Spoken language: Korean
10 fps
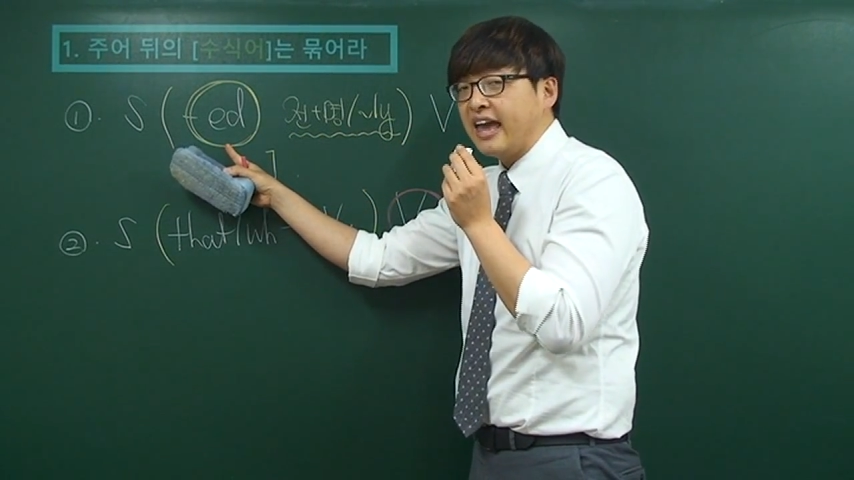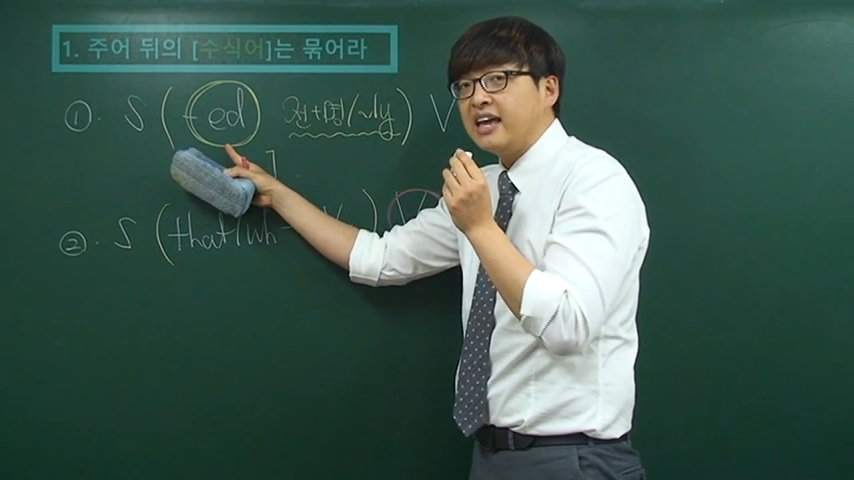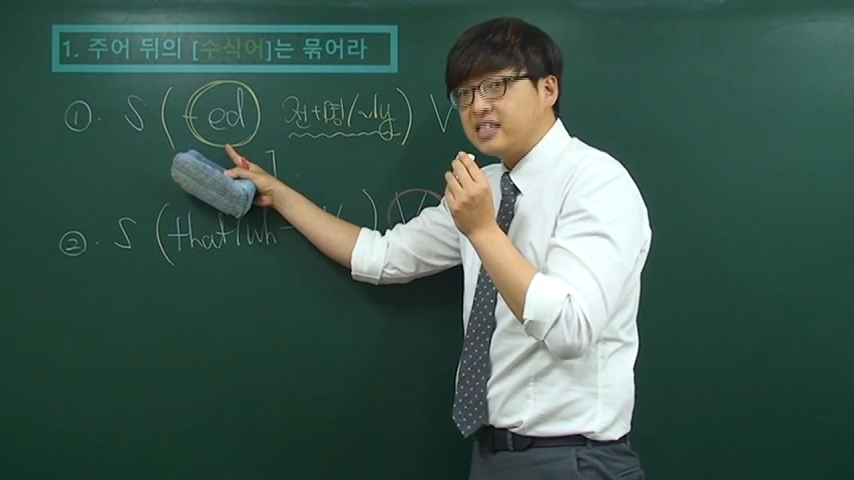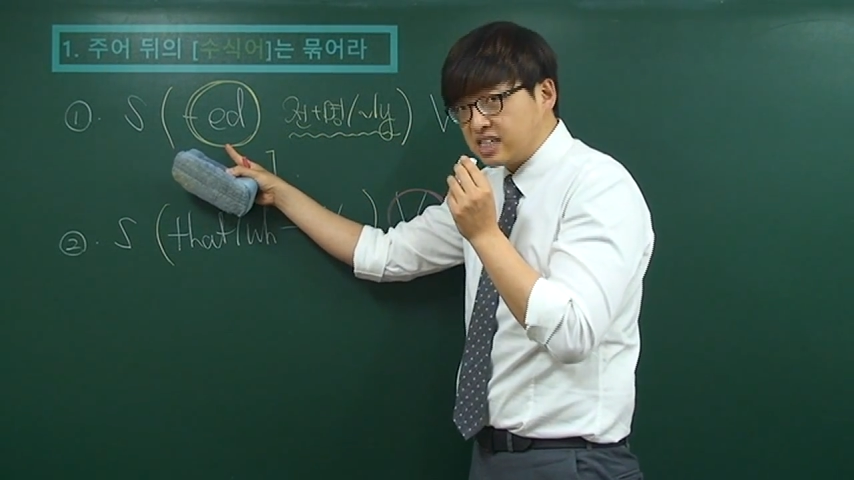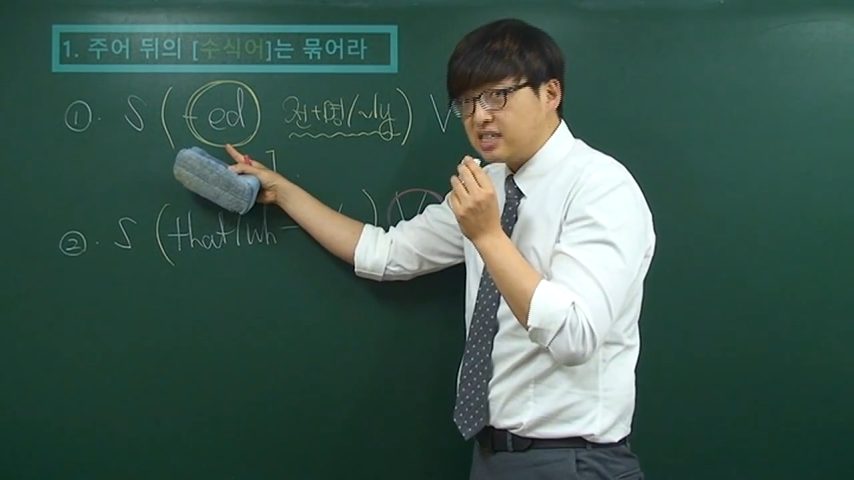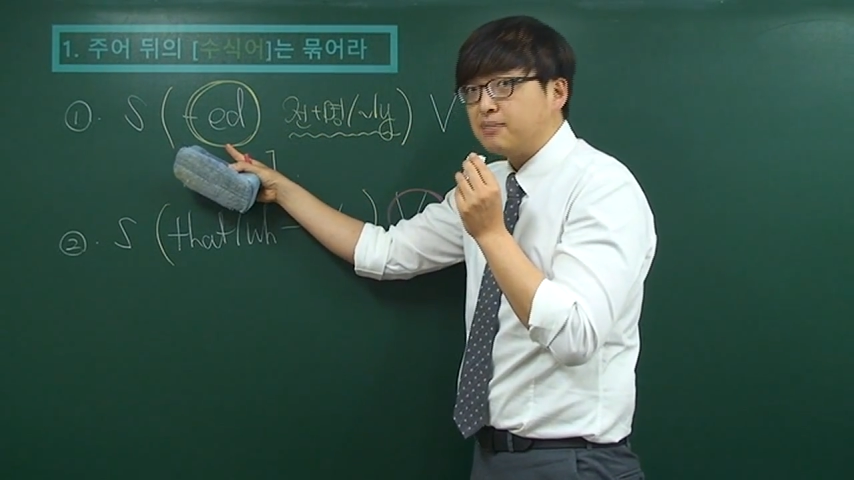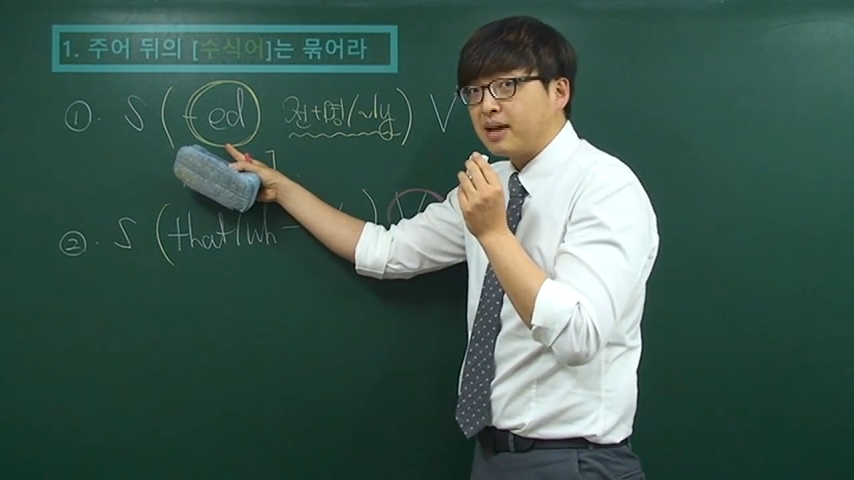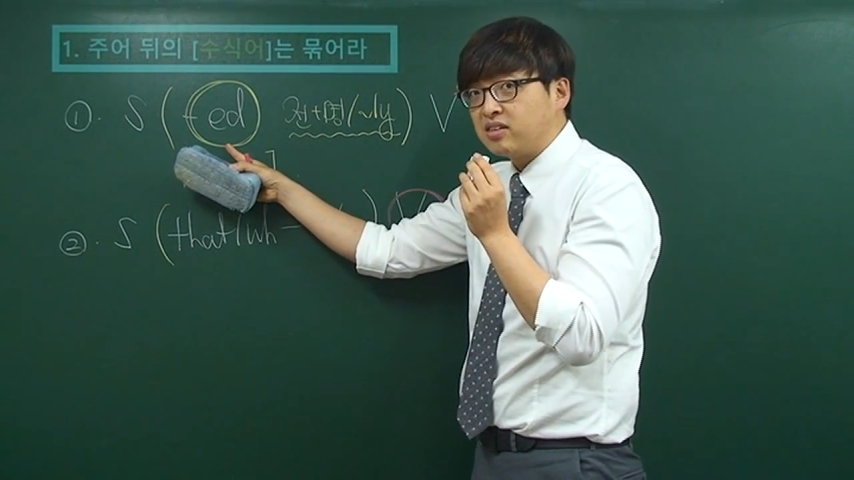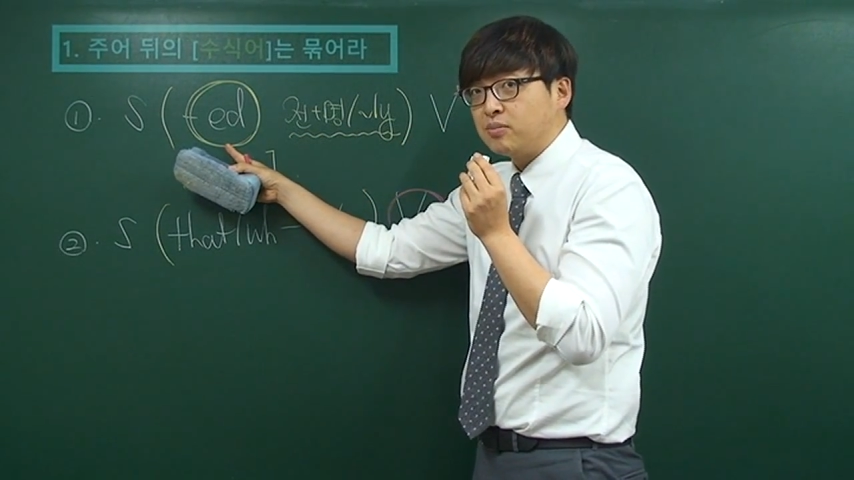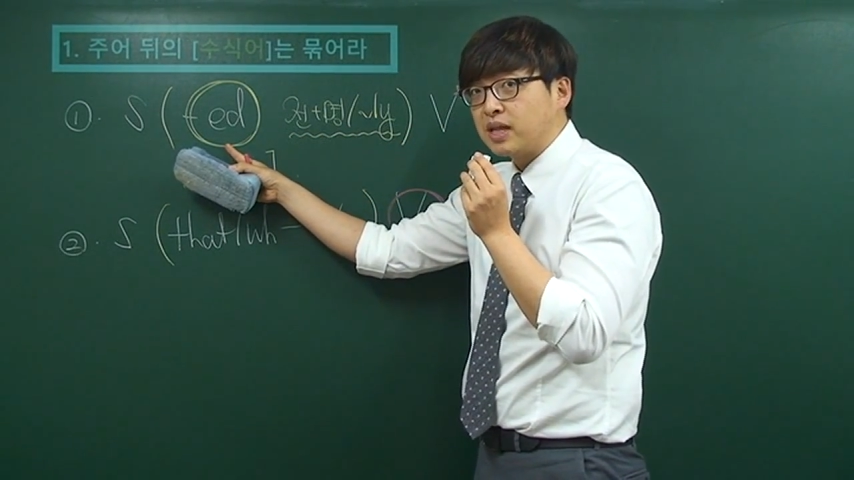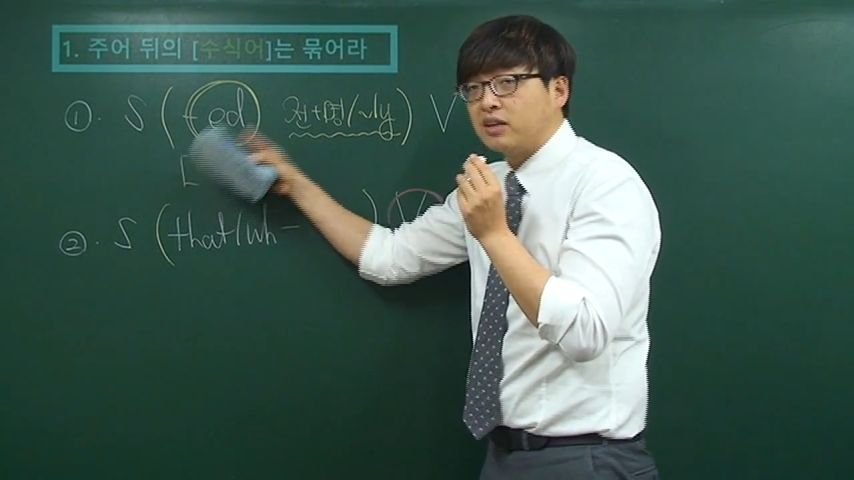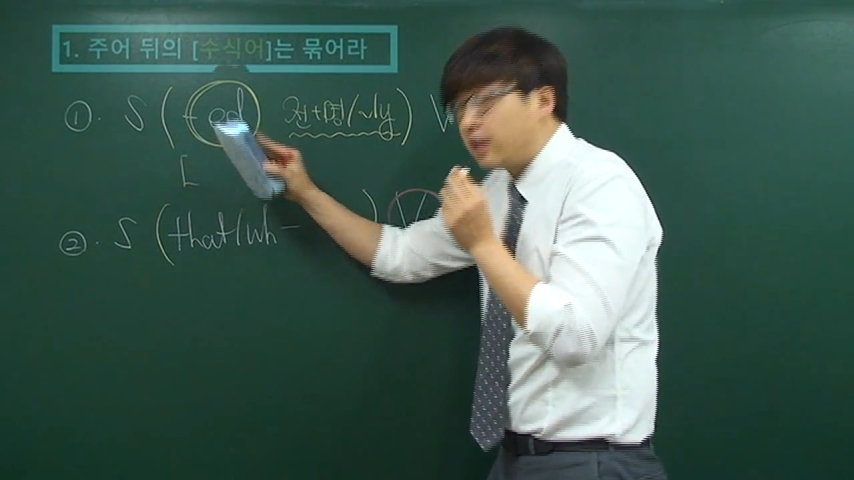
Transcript: 해진이 맞습니다.